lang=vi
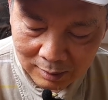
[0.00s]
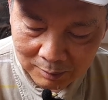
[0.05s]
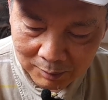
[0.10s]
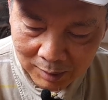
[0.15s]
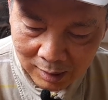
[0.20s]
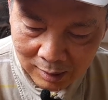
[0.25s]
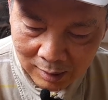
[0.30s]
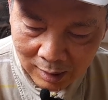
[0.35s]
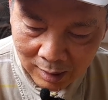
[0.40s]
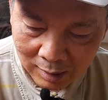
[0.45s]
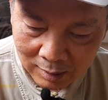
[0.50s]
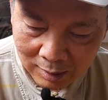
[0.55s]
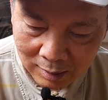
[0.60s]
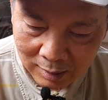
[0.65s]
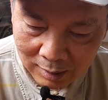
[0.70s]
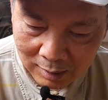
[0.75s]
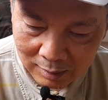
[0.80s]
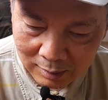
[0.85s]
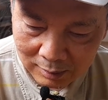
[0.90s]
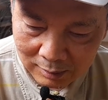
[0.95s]
bây giờ
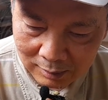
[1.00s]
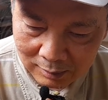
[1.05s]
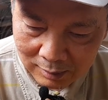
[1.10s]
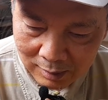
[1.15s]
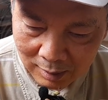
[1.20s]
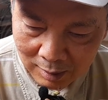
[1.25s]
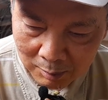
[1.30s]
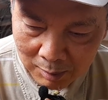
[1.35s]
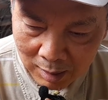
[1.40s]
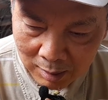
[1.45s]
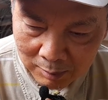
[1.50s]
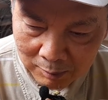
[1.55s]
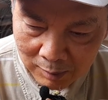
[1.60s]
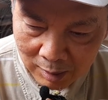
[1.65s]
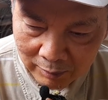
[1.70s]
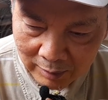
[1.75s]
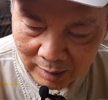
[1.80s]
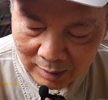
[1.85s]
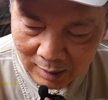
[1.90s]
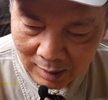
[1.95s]
nó tức là bang
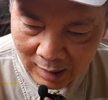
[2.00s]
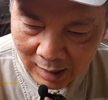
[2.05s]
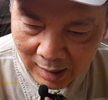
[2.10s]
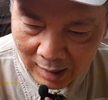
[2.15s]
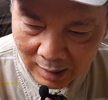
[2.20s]
Bavaria